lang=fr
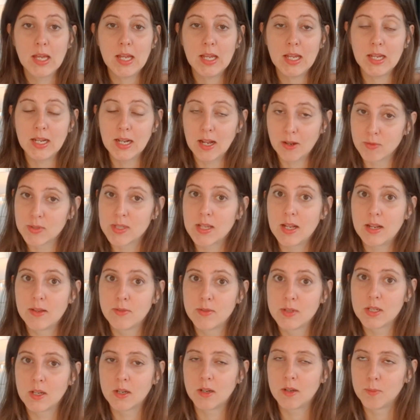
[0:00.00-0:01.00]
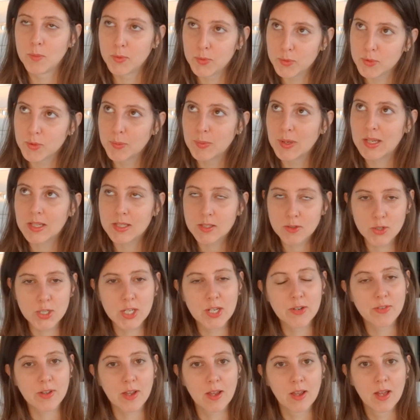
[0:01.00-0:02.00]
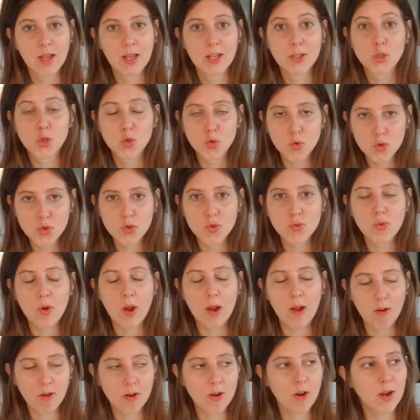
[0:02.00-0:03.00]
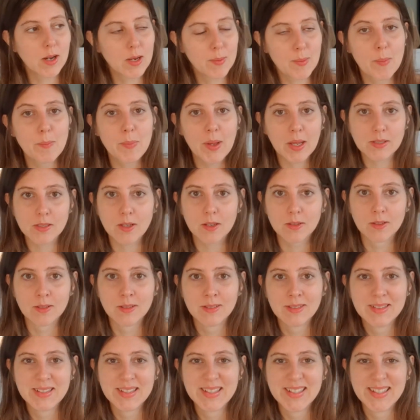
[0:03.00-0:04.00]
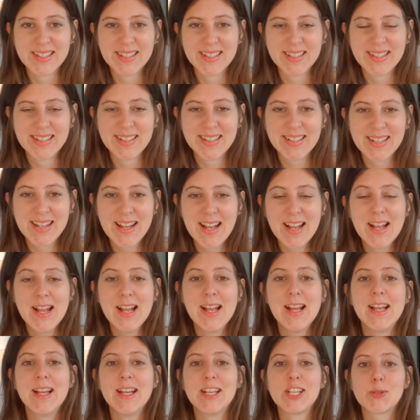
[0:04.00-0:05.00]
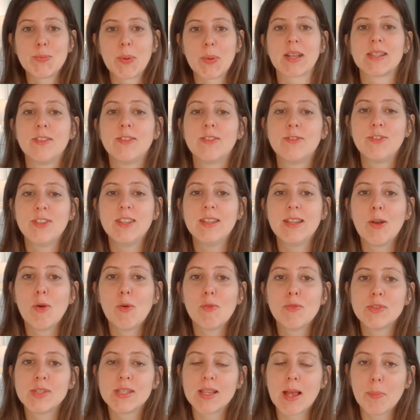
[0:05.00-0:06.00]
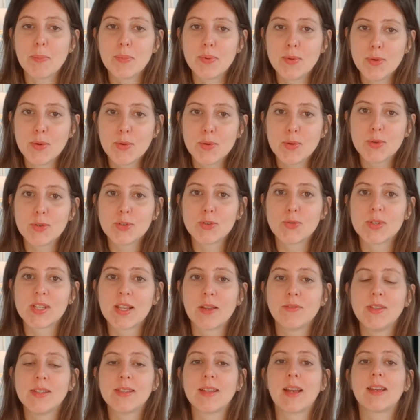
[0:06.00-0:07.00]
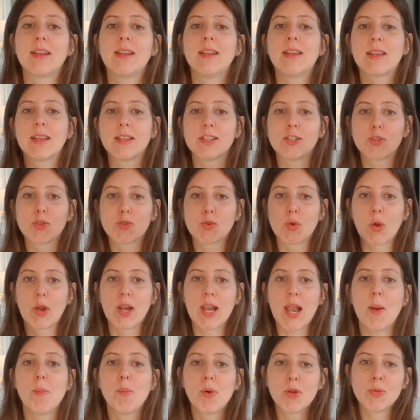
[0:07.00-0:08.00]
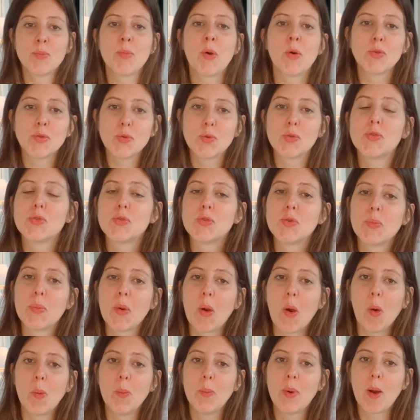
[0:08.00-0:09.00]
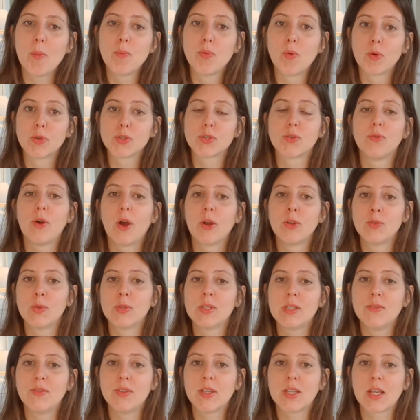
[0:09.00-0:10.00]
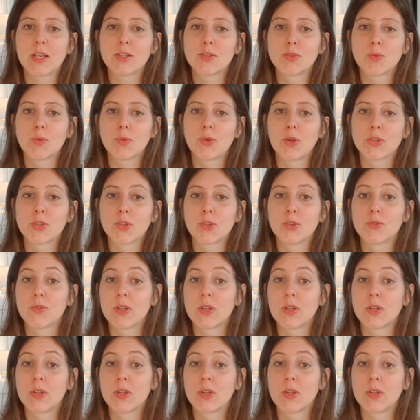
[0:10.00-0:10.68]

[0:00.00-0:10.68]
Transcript: Et là, vous allez vous dire, mon Dieu, mais qu'est-ce que j'ai fait Toujours et encore les mêmes personnes. J'espère que cette vidéo vous a plu. Je vous invite à cliquer sur l'abonnement YouTube en bas pour recevoir une notification lorsque je